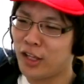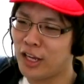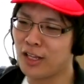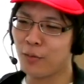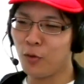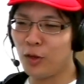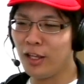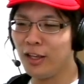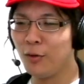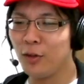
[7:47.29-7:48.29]
左手も
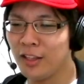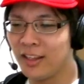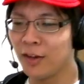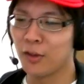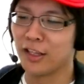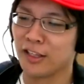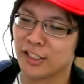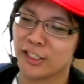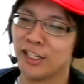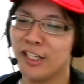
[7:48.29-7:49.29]
痛くなってき
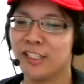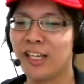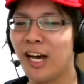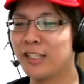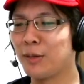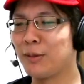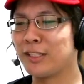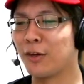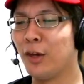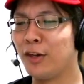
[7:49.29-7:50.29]
たし。さあ、始まり
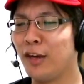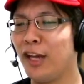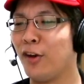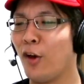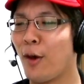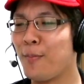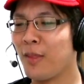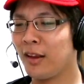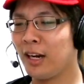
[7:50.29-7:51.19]
ました。クイックリーグ。